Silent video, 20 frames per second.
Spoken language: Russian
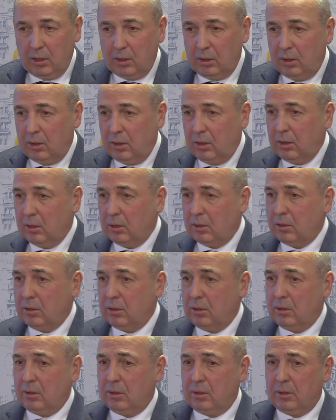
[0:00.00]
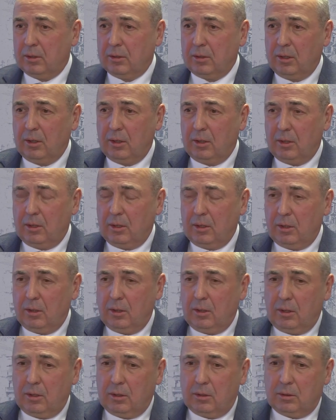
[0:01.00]
И
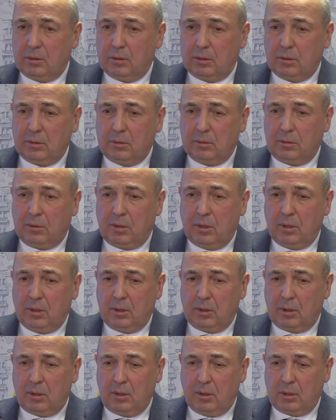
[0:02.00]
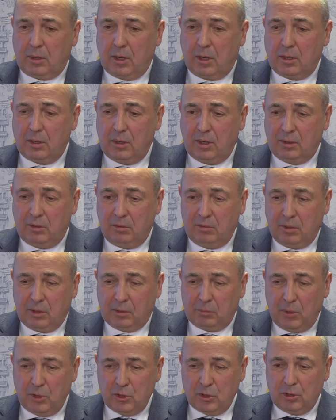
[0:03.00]
Э, как и
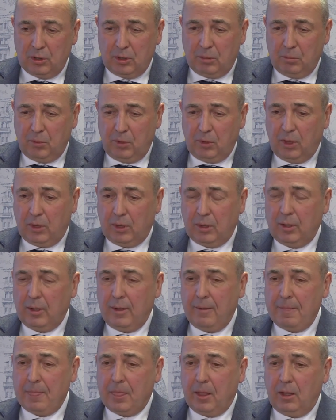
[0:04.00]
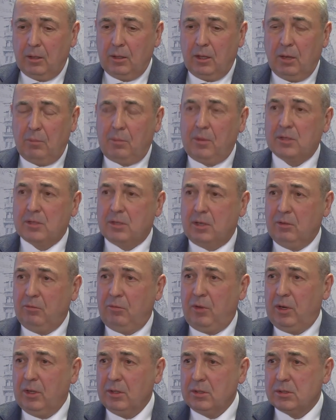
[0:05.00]
отмечено было на
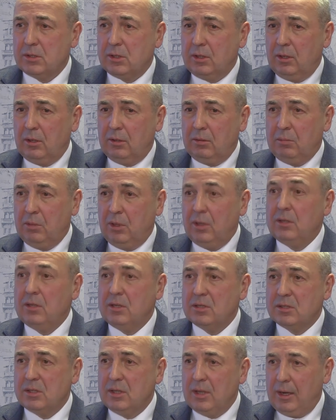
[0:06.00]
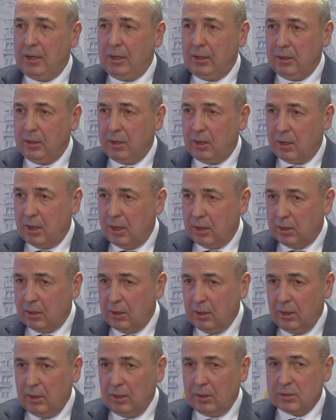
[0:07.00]
пресс-конференции, мы не знали,
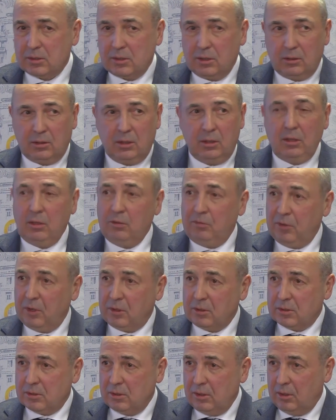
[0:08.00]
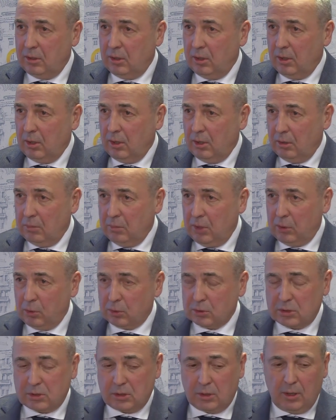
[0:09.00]
как с этой инфекцией
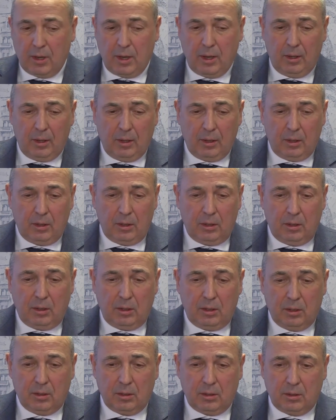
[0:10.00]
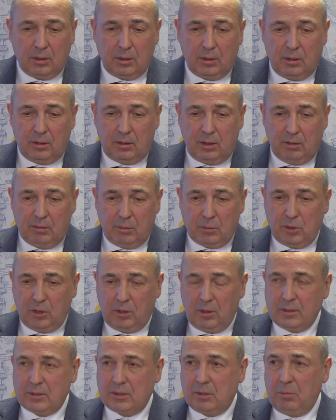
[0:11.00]
бороться. И э, я
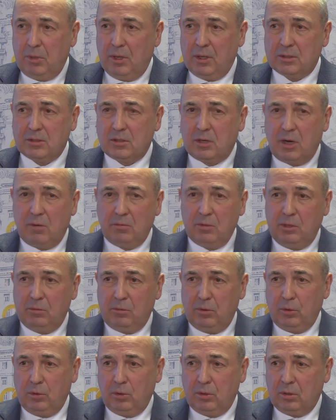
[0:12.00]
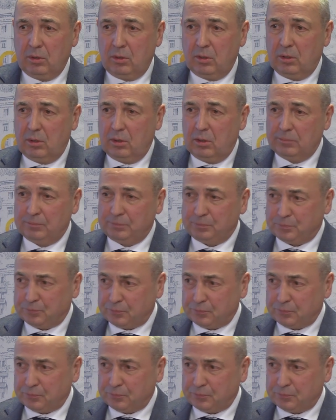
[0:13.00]
вообще для себя сравниваю э,